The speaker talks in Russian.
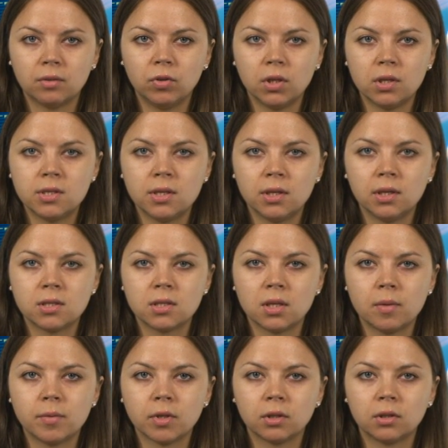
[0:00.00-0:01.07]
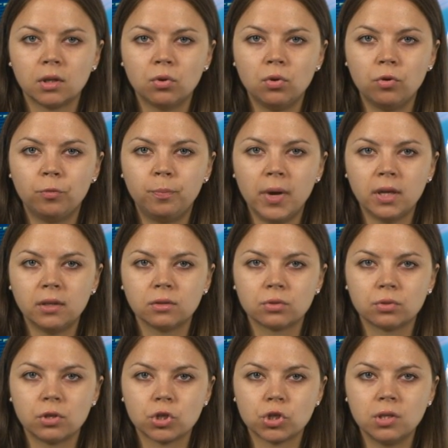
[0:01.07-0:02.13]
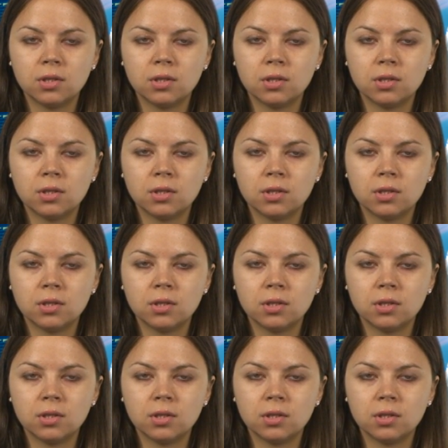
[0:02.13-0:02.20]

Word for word: Волатильная динамика торгов в пятницу лишь